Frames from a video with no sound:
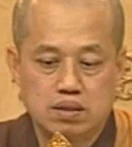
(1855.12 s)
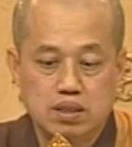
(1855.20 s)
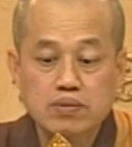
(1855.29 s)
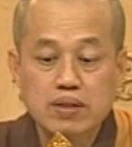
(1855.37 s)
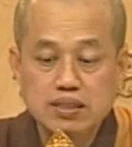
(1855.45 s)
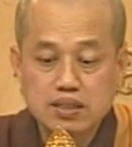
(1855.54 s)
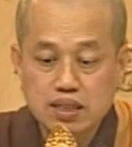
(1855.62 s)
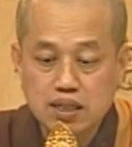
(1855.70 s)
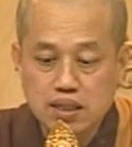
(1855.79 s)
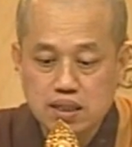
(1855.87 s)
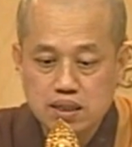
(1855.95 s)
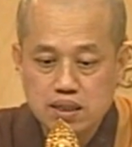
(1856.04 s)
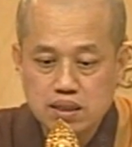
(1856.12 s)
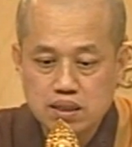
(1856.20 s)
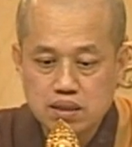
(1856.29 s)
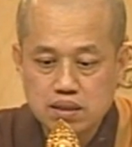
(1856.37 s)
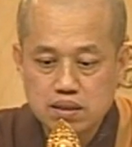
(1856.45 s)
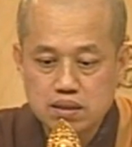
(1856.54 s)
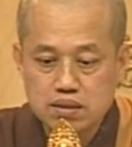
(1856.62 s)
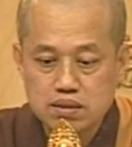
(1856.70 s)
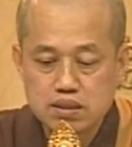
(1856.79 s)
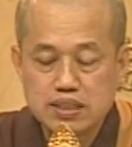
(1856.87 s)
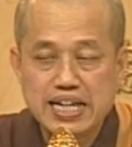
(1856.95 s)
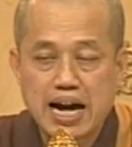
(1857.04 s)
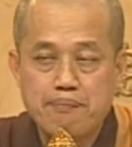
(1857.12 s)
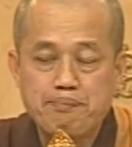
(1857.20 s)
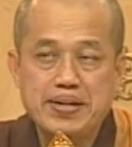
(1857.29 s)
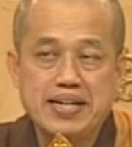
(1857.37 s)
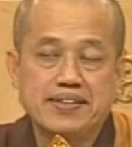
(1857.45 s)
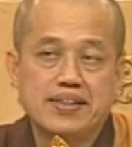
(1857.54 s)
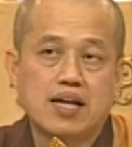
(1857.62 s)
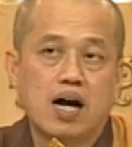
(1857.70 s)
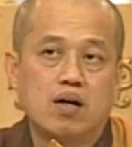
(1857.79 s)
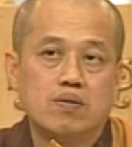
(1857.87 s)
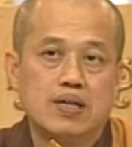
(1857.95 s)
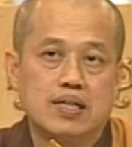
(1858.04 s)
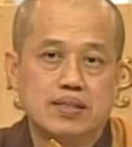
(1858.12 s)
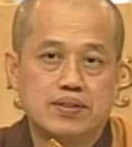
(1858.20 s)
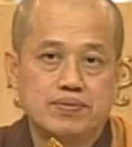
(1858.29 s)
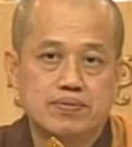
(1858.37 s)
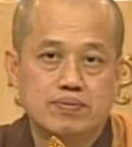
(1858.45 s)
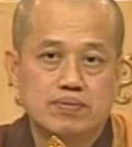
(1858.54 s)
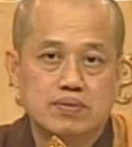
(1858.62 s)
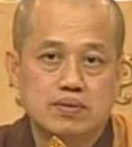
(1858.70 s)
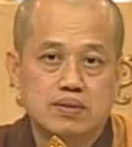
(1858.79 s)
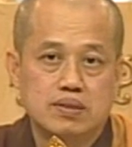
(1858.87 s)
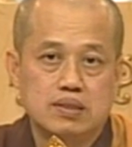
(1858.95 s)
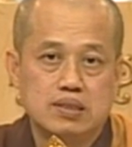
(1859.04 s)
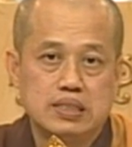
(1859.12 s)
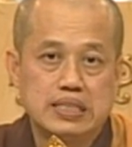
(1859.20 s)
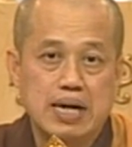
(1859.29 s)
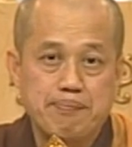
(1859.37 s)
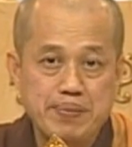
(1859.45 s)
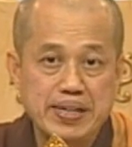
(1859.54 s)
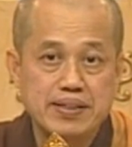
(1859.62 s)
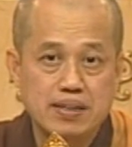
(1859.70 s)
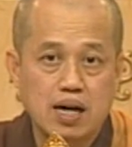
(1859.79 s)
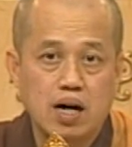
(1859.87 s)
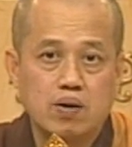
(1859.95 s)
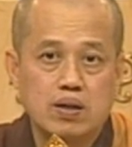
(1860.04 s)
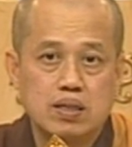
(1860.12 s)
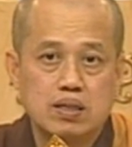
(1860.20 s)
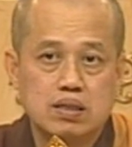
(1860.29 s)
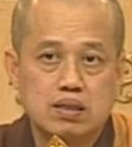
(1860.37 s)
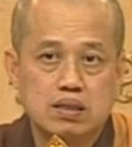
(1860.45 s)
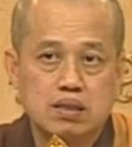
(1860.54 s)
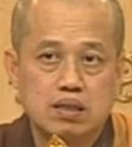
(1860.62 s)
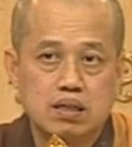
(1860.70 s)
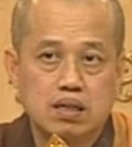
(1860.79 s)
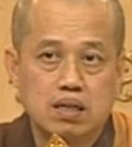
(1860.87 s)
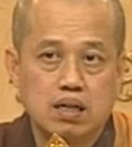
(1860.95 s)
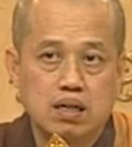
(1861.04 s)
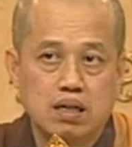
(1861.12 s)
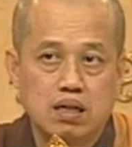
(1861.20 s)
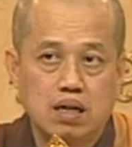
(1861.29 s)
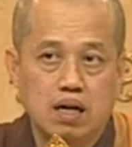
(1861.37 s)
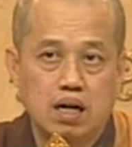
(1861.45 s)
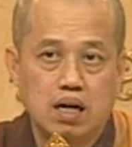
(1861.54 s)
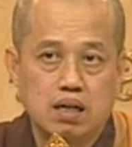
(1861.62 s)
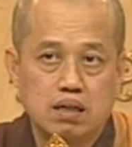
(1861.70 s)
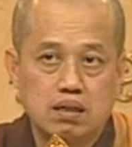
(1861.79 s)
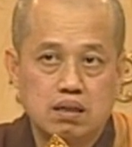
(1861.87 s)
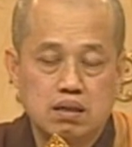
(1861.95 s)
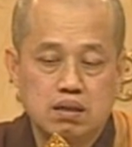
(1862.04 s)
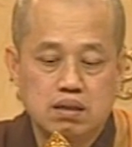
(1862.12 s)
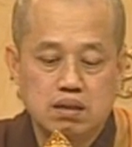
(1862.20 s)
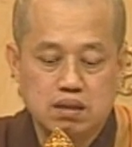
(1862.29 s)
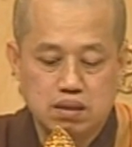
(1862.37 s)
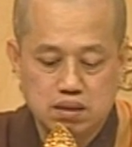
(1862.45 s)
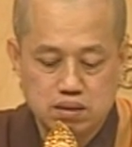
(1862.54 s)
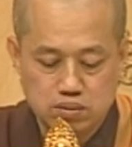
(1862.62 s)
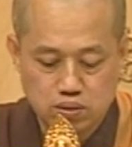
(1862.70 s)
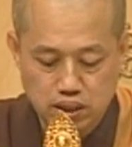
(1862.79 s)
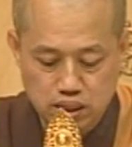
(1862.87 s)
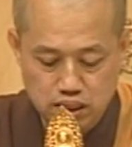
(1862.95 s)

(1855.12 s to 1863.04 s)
因为这个是两面刀啊，两面刀啊，所